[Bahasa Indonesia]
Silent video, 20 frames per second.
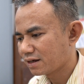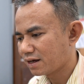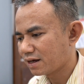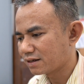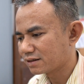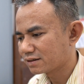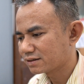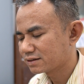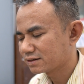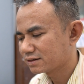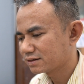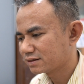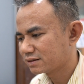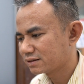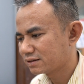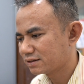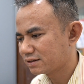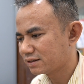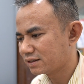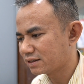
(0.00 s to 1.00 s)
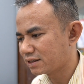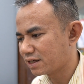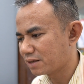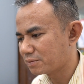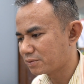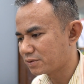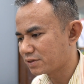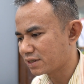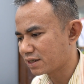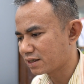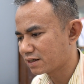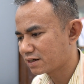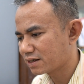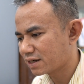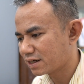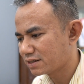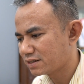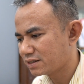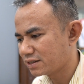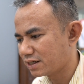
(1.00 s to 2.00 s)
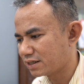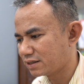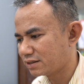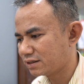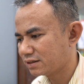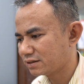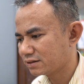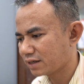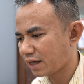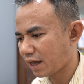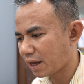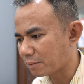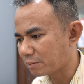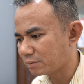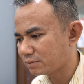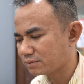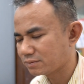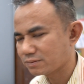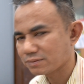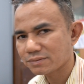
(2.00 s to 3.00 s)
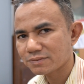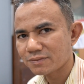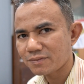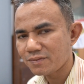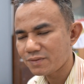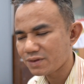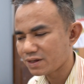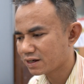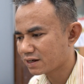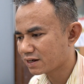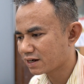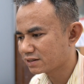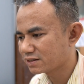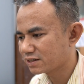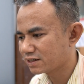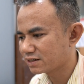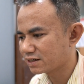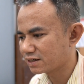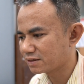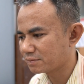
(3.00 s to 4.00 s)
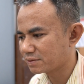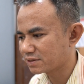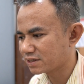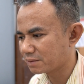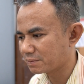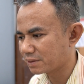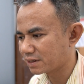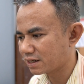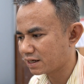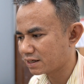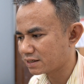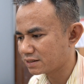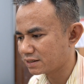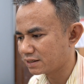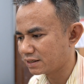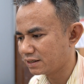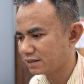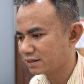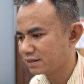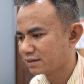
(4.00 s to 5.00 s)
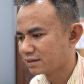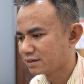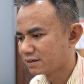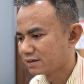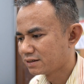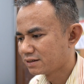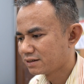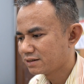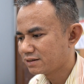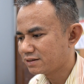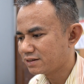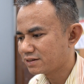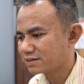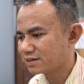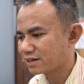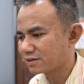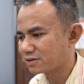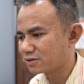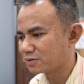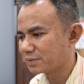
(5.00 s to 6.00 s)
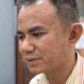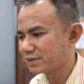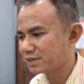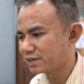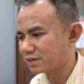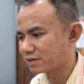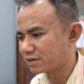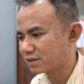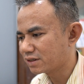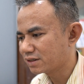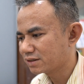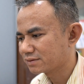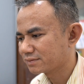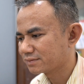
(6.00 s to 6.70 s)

nah, kita punya gradien ya, M. Gradien dari persamaan garis ini Y1 menjadi Y0